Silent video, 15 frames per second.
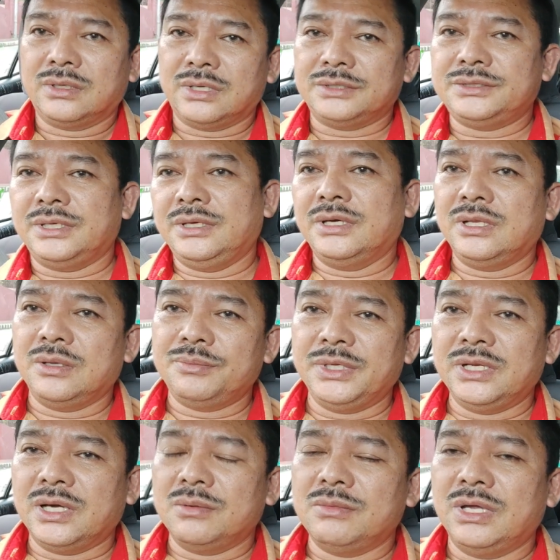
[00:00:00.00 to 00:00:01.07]
Kasi yan ang
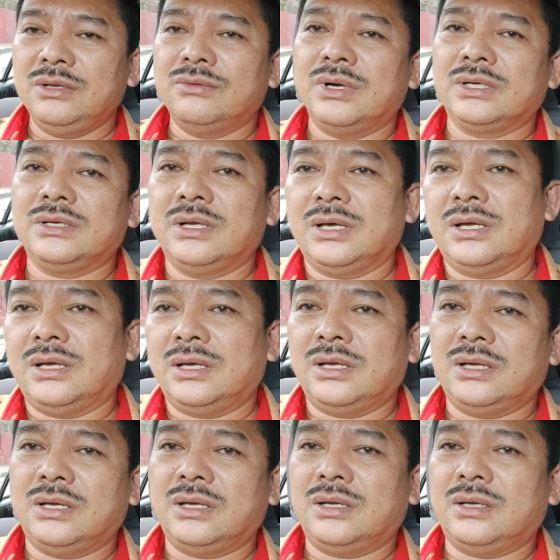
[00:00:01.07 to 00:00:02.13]
pinakamaluwag na
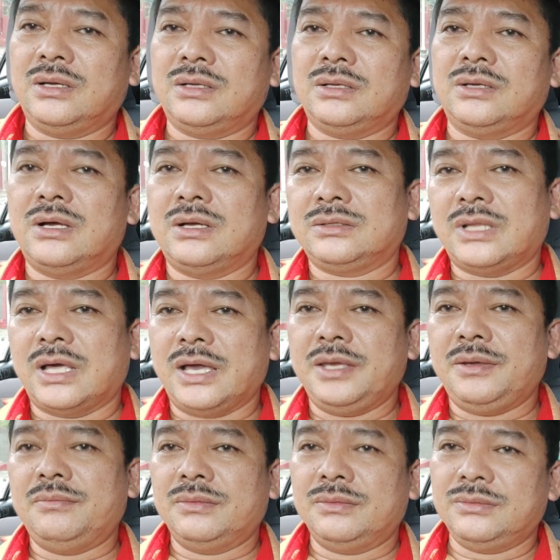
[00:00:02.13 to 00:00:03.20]

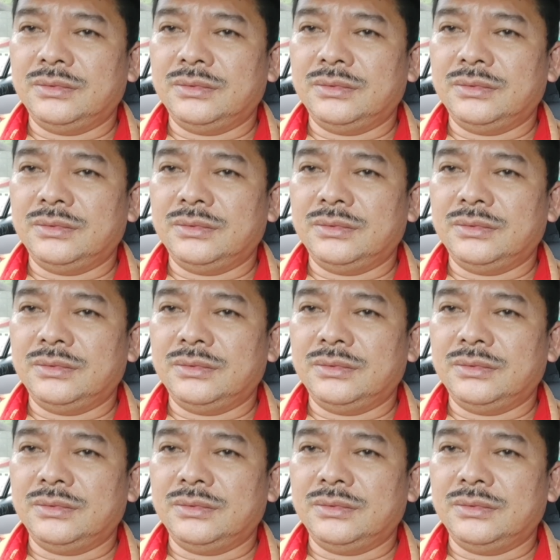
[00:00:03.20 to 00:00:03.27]
time,